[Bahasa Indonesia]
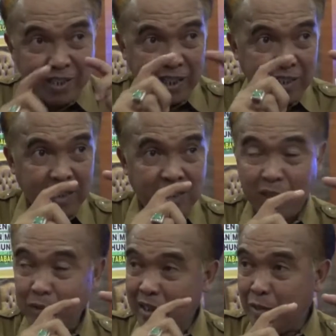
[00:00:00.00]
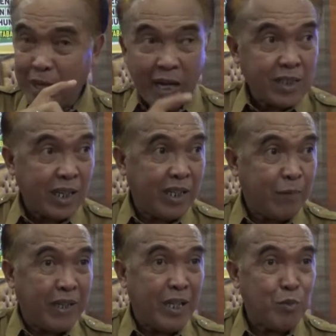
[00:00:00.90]
Nanti di, dibahas
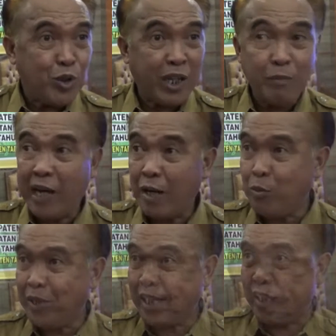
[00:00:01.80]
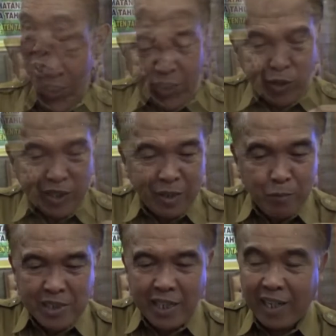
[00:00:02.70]
lagi pada musrenbang kabupaten. Di situ nanti
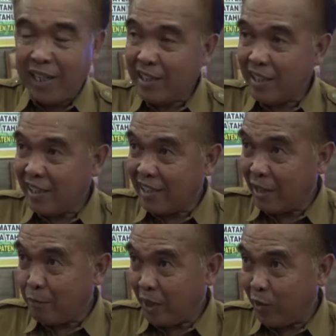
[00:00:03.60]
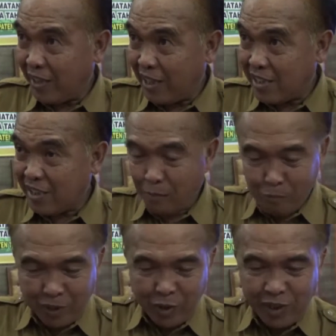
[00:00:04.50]
bicara lagi tentang prioritas.
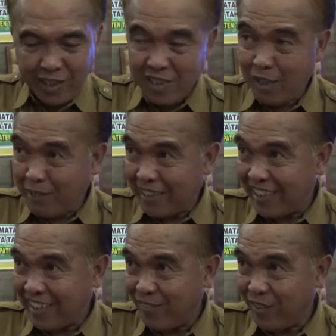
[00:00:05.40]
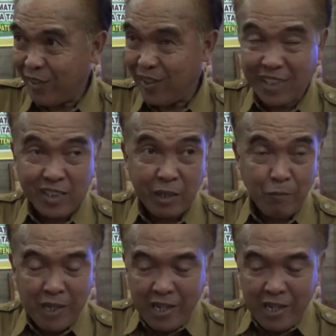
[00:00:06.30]
Prioritasnya mana nih? Prioritasnya.